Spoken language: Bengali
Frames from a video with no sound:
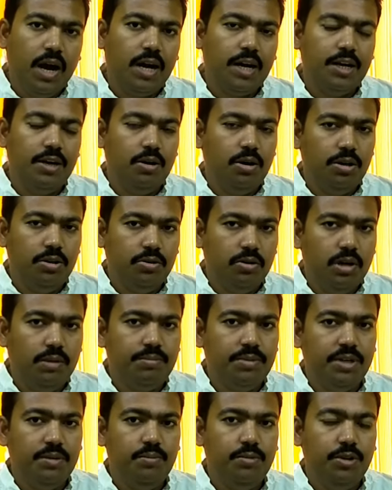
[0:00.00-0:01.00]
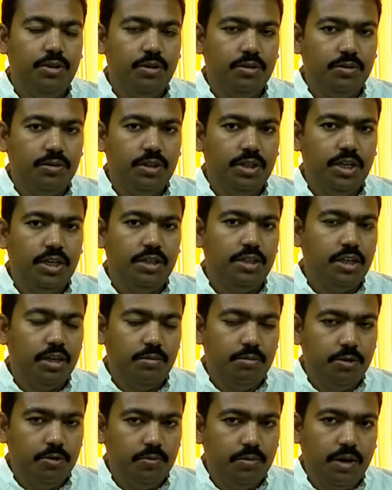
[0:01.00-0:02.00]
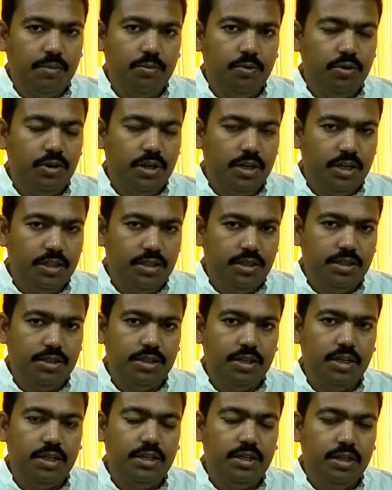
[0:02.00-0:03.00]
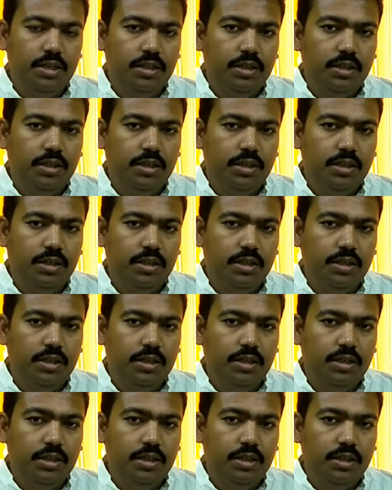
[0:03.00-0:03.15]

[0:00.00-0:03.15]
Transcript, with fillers: আগে হয়তো আপনি বিগত দিনে ইন্টারভিউ বা পরীক্ষা দিয়েছিলেন